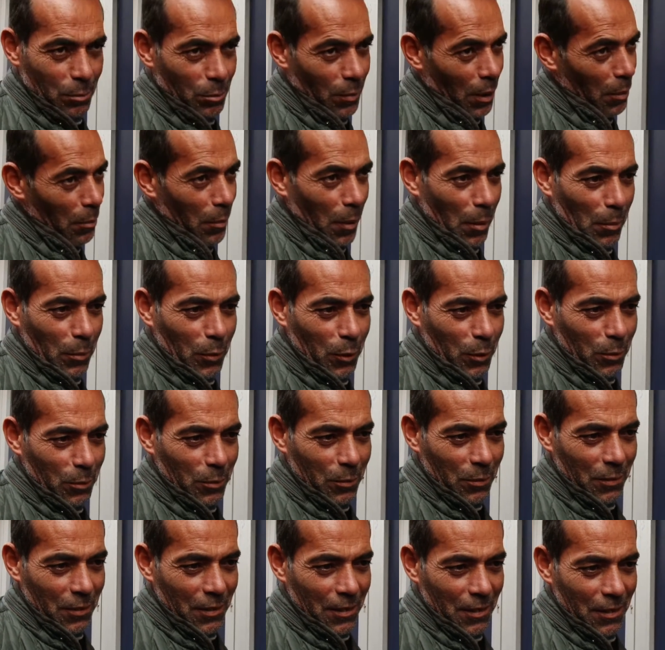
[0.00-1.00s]
Ben memnunum.
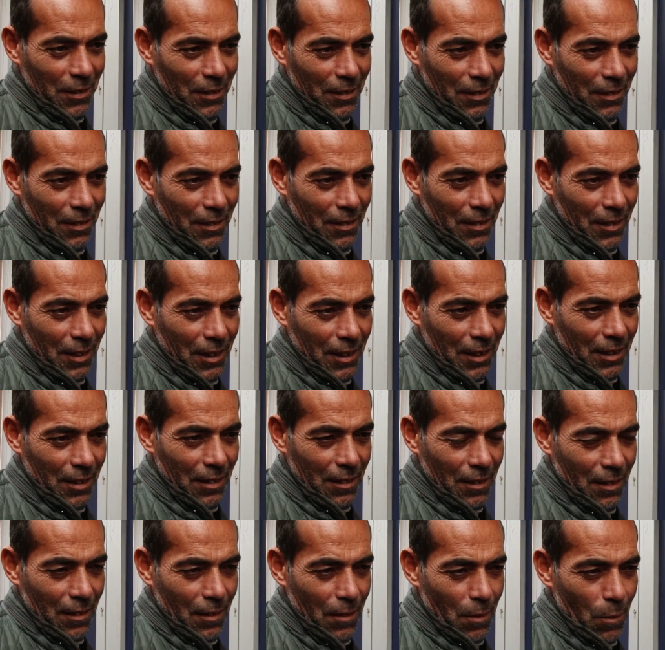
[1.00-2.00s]

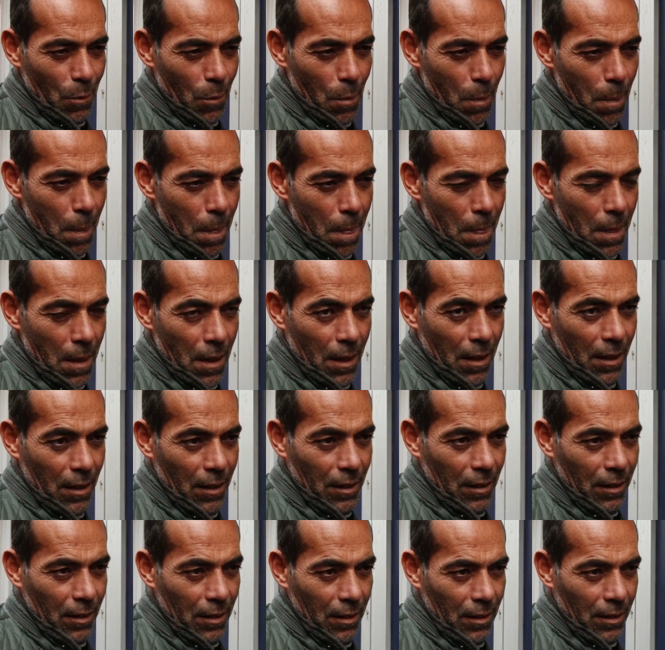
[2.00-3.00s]
İlçe için
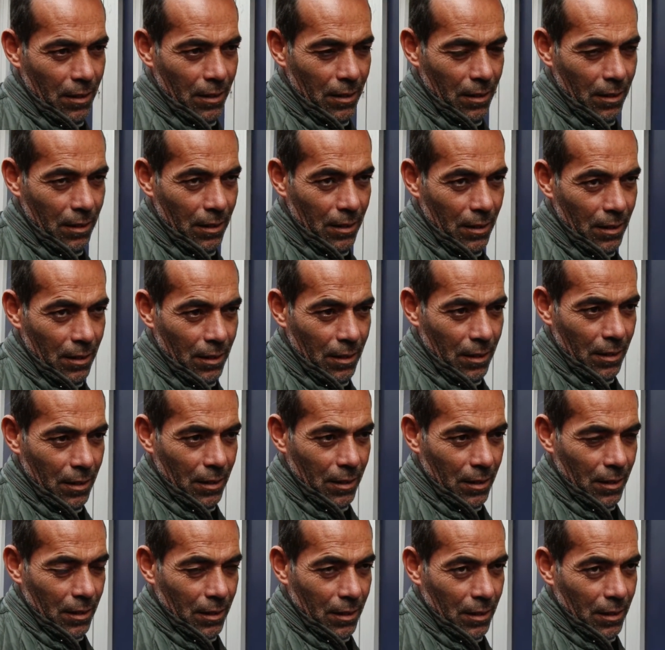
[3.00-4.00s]
neler yaptı Murat
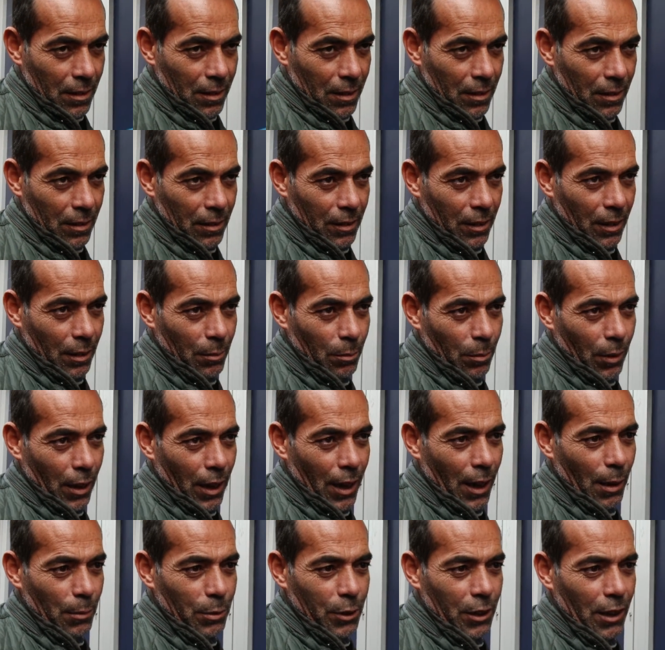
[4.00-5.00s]
İkiz?
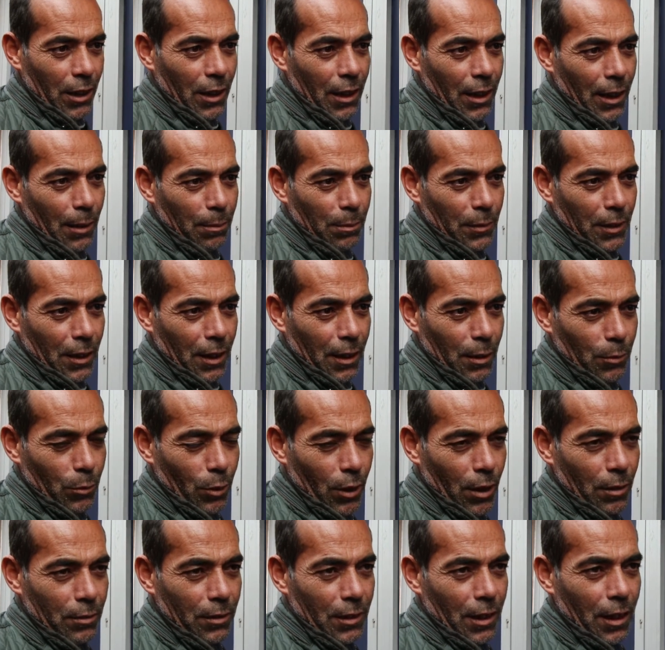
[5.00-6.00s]
Bayağı bir şeyler yaptı yani.
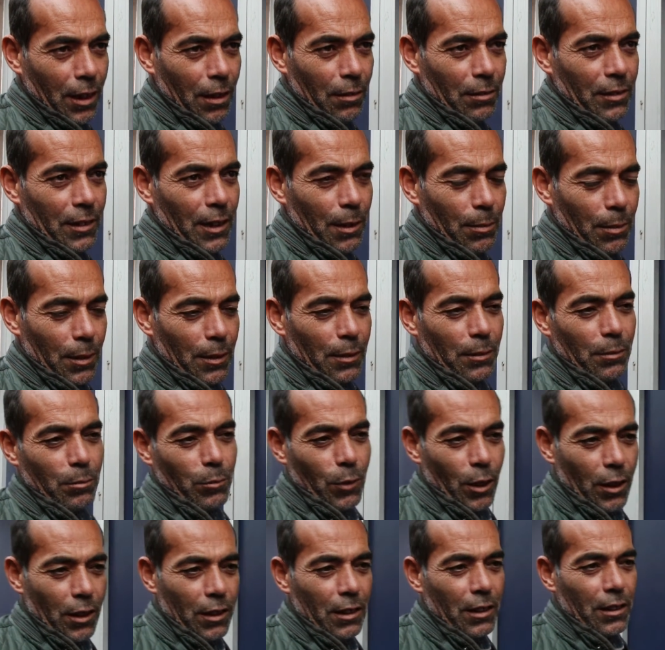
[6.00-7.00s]
Havzayı havza yapan
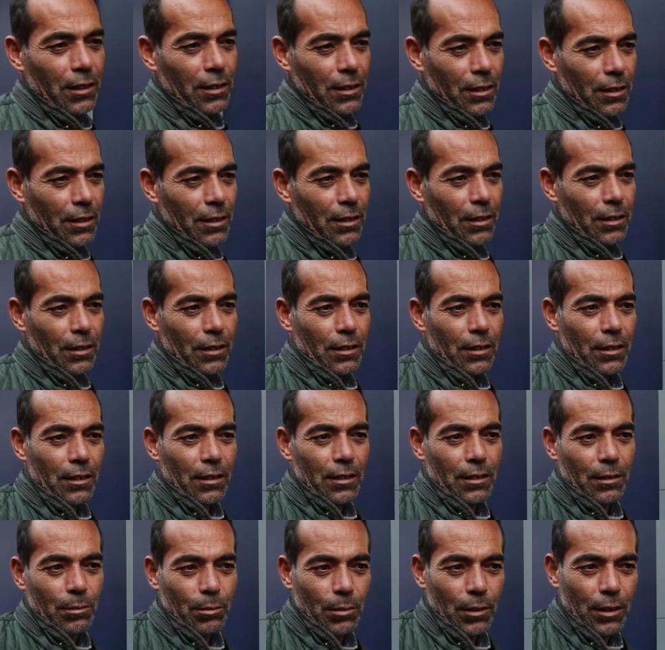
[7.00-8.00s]
Murat İkiz.
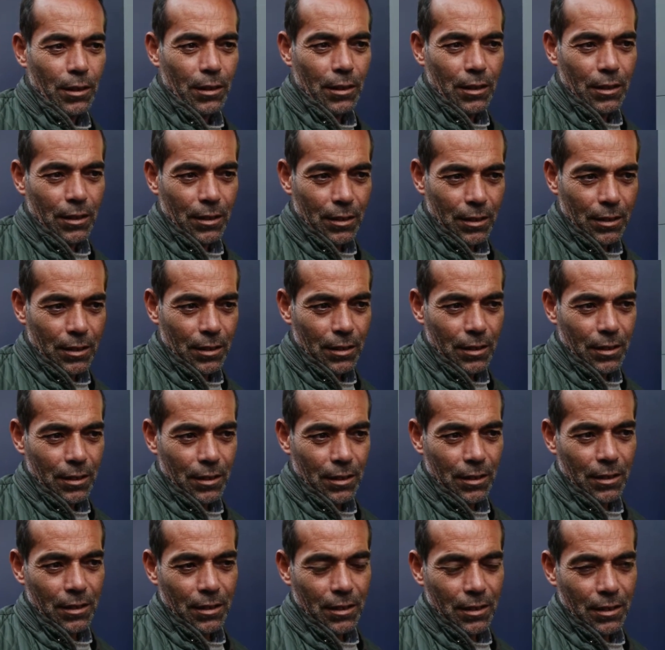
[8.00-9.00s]
Neler
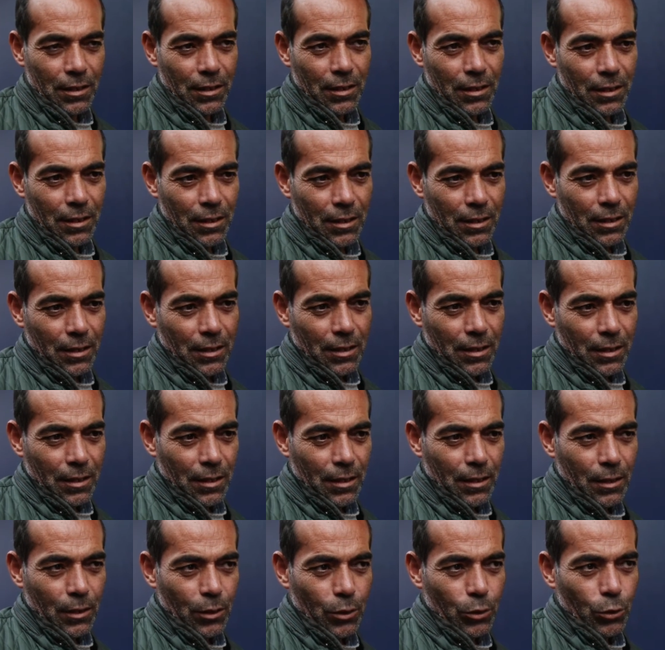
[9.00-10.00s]
yaptı mesela sadece
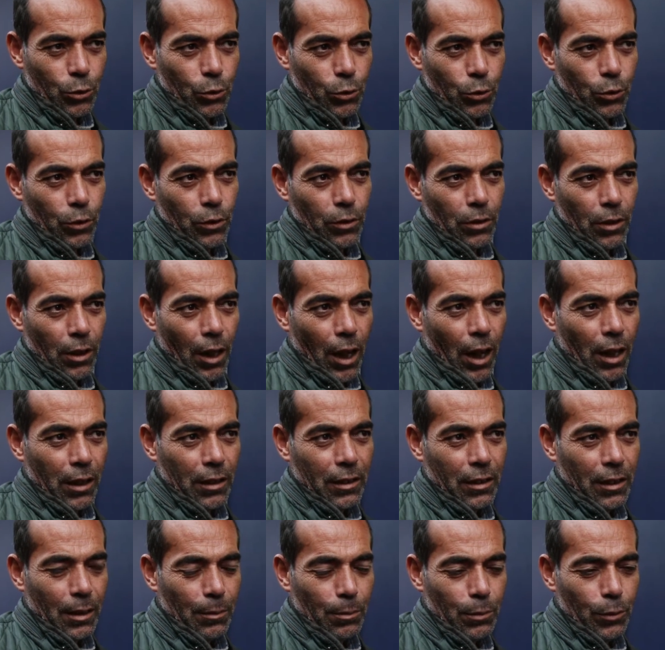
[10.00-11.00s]
olsanız?
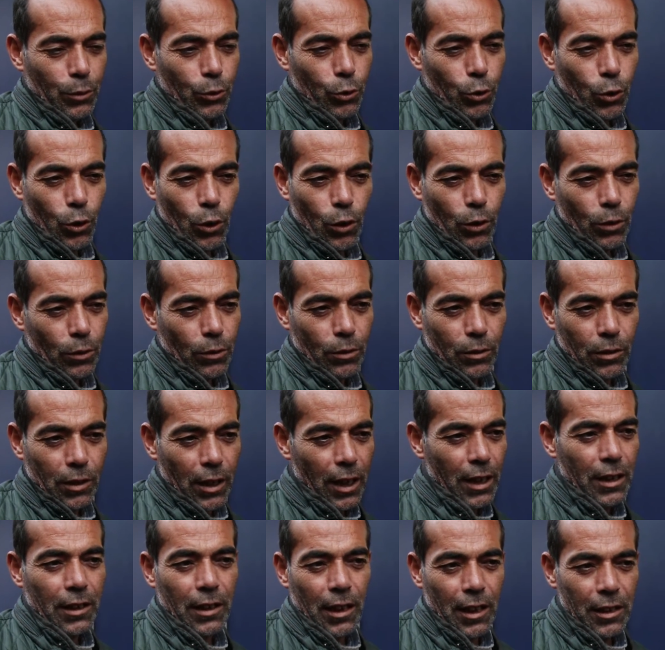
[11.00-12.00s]
Altyapı, yol,
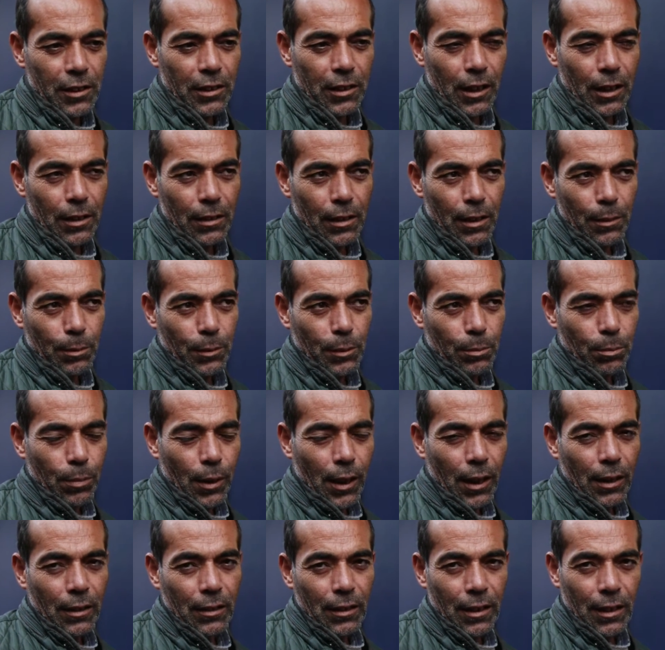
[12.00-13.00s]
her her şeyi yaptı.
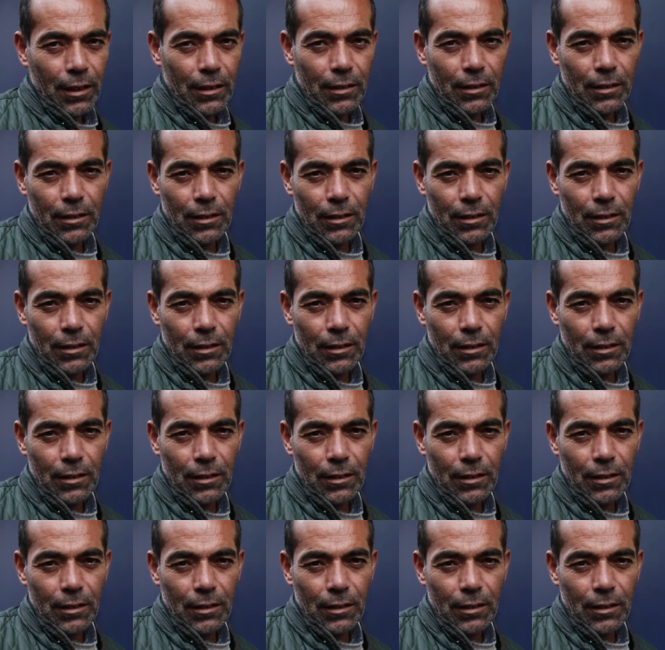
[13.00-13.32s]
Parklar,